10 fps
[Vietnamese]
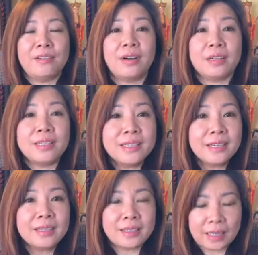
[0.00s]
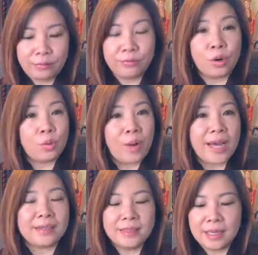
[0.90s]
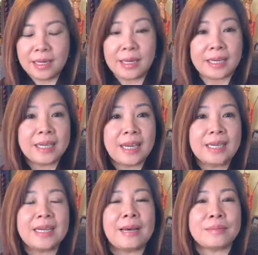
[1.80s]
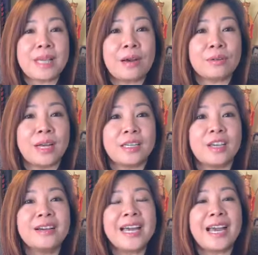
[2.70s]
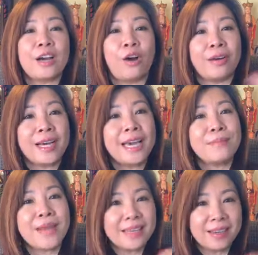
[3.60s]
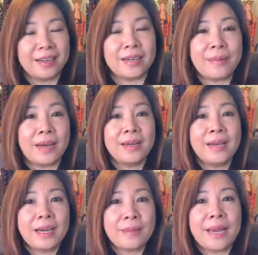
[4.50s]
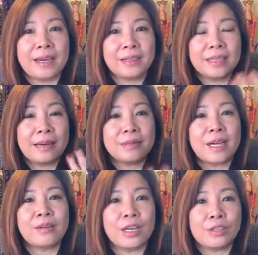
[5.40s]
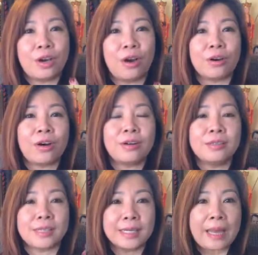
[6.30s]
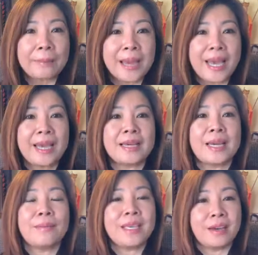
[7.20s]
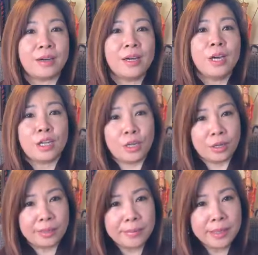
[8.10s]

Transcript: à, thứ nhất cách vượt qua thứ nhì là cái cách làm sao để chấn an họ ngay bây giờ các bạn các bạn làm sao để cho họ có được cái tâm an ngay bây giờ thì cái